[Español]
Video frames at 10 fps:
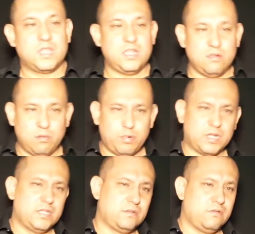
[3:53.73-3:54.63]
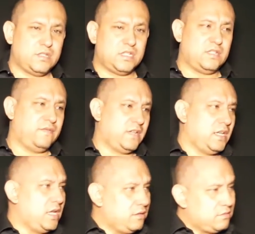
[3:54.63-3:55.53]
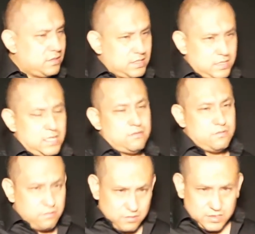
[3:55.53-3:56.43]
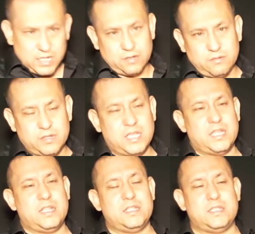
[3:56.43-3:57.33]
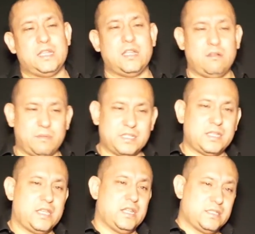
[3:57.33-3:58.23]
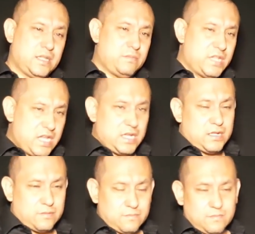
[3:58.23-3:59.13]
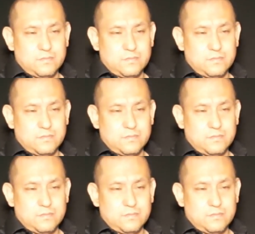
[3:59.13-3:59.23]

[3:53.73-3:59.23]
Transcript: Y no porque escuches a Fernando decir un consejo quiere decir que lo vas a ir a hacer mañana.